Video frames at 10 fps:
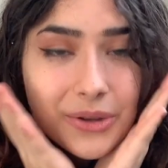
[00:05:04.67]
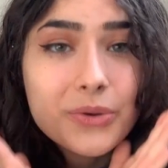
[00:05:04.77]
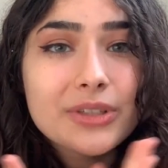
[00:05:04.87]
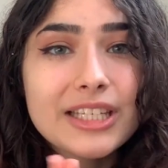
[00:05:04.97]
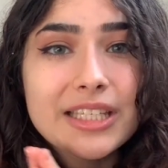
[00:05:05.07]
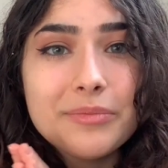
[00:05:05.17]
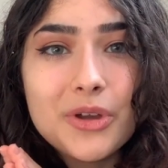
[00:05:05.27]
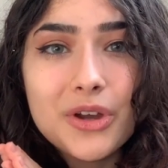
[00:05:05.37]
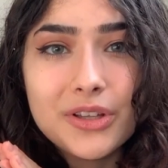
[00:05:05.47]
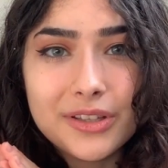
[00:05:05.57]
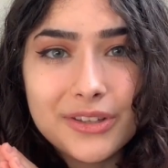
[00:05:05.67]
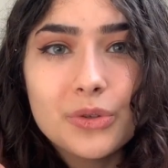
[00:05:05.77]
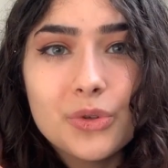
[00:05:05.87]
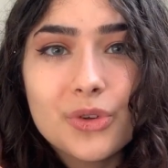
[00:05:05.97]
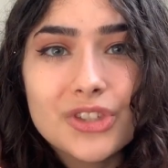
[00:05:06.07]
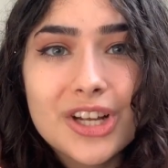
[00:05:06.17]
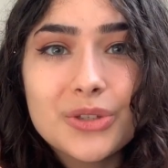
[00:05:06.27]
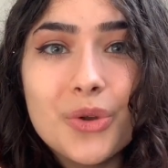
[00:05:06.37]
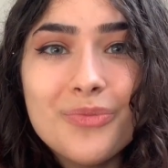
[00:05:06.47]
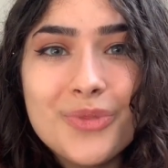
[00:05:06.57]
꽃 있으면 구독자가
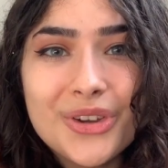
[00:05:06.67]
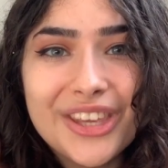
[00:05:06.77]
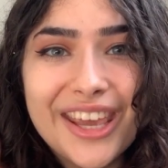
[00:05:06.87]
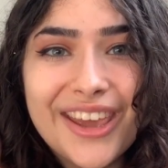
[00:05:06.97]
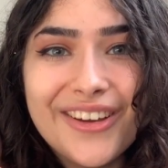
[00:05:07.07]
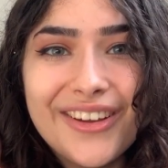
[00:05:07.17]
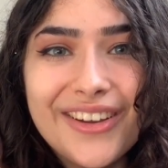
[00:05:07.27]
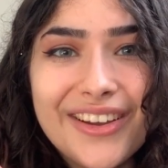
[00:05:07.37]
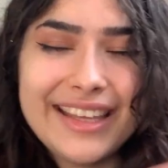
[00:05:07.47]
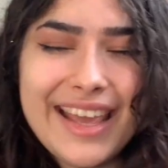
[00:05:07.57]
전명이에요